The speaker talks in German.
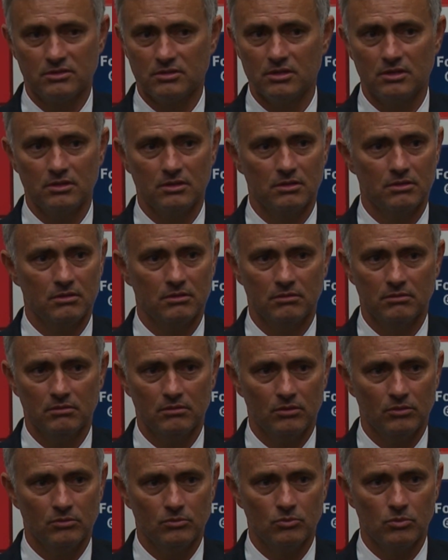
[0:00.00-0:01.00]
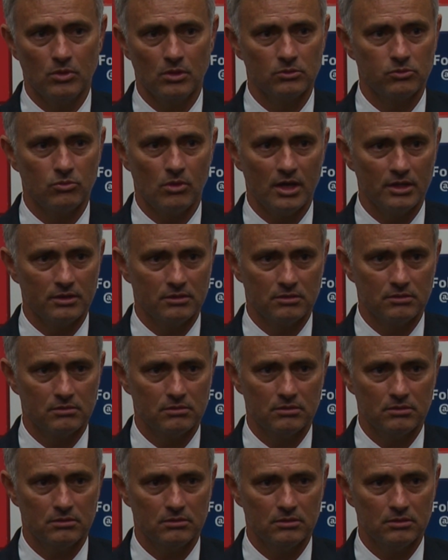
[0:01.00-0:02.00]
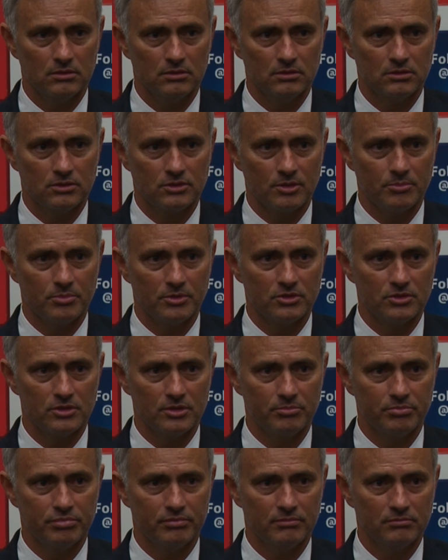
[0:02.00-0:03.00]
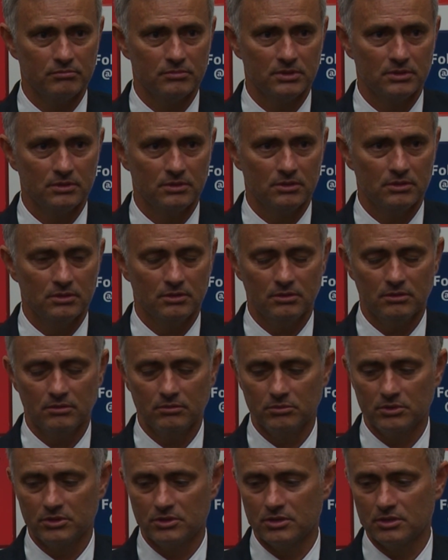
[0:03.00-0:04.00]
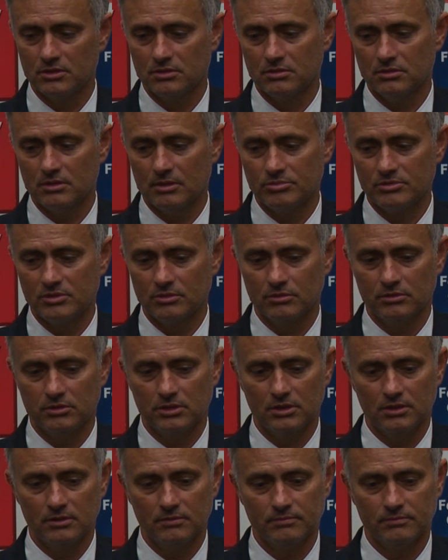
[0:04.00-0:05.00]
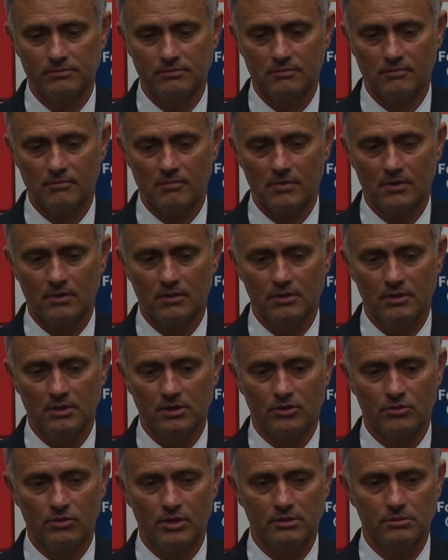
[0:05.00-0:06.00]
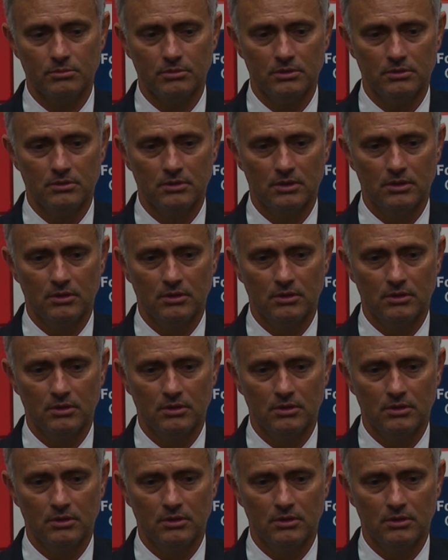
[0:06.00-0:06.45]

besten Liga der Welt zu entwickeln. Das ist großartig. Which is absolutely incredible.